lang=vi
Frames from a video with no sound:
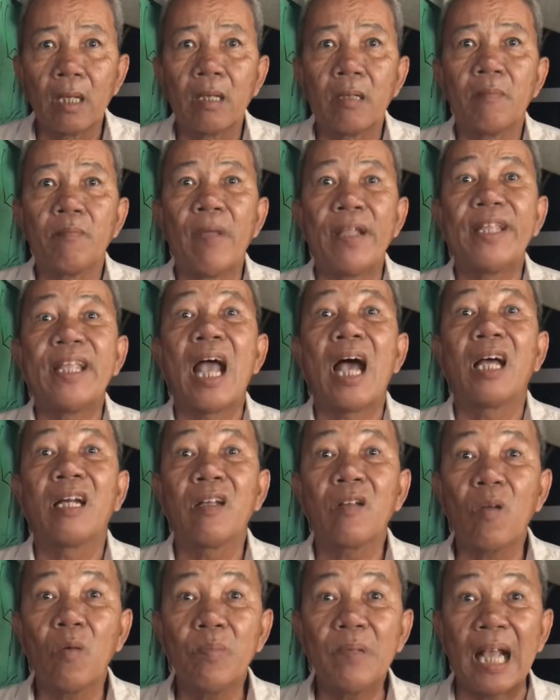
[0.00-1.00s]
bây giờ
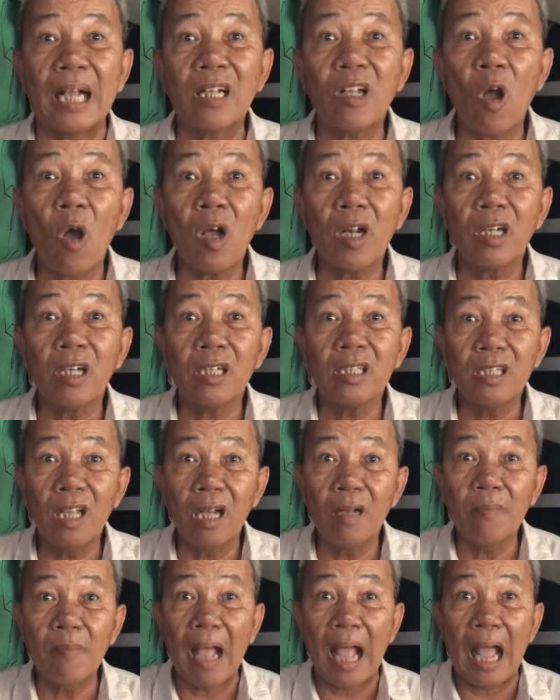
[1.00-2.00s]
nó cũng vẫn có nữa
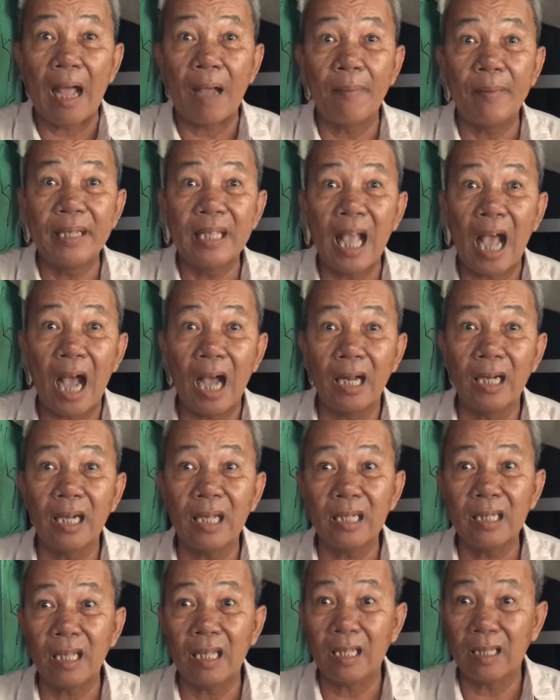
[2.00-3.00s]
nhưng mà bây giờ
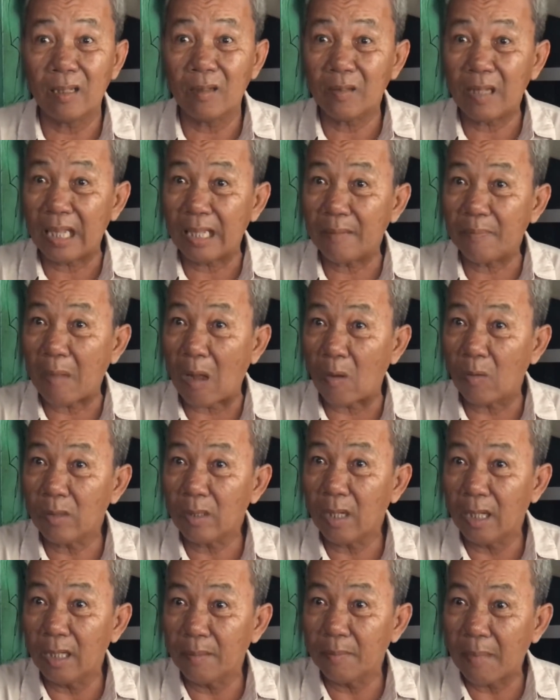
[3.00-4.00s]
là chú thấy mỗi
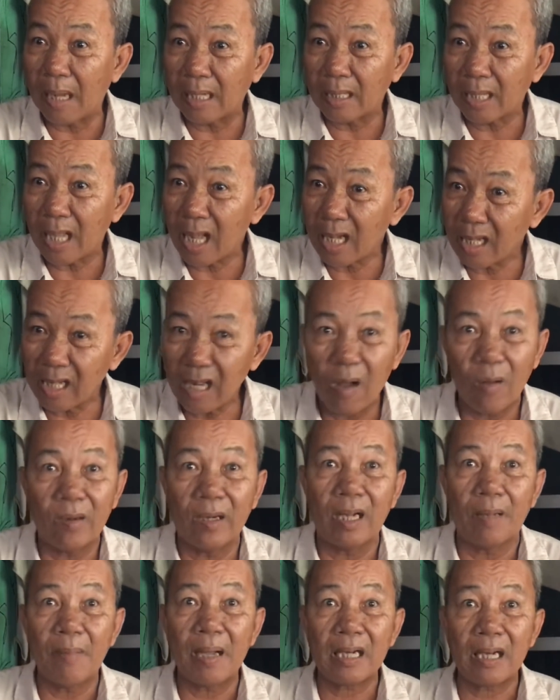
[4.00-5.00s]
người mà chết rồi
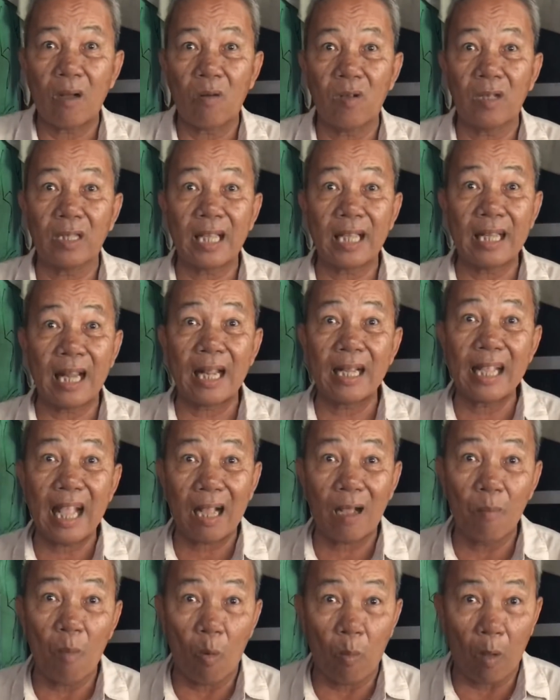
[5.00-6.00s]
là bắt đầu người ta đã
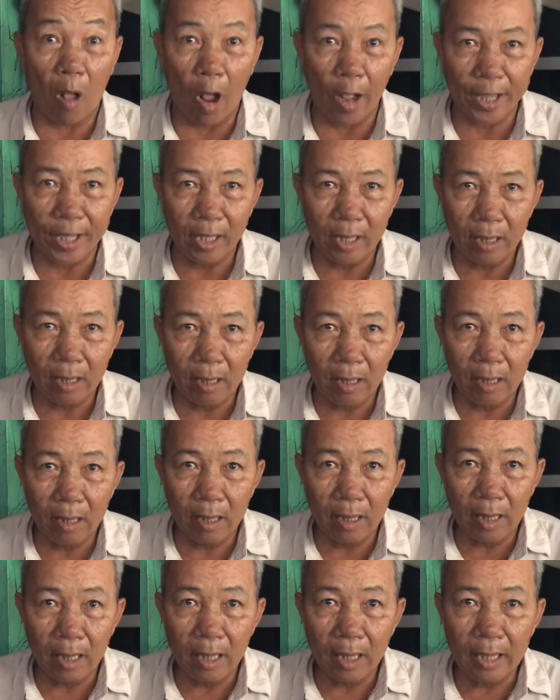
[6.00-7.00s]
văng mụn rồi yeah.
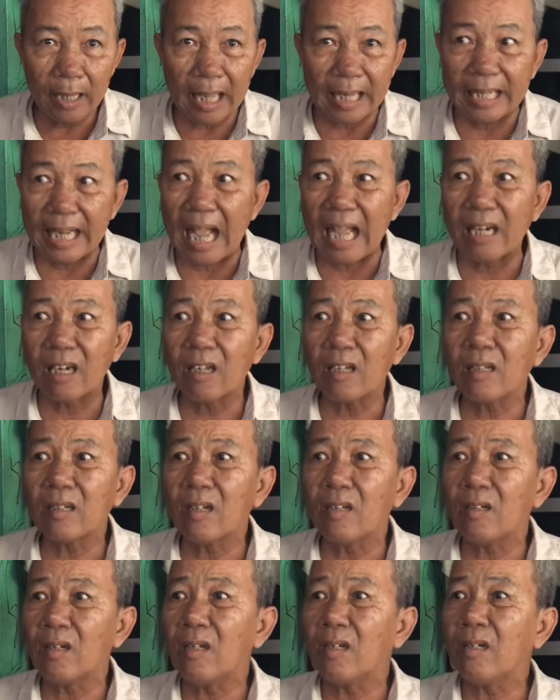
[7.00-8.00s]
Dạ thành ra nó
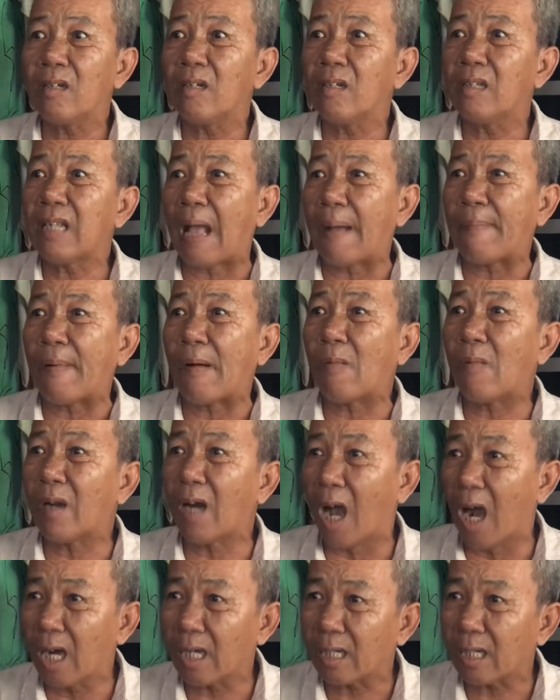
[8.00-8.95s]
nó, nó, nó nhập không có được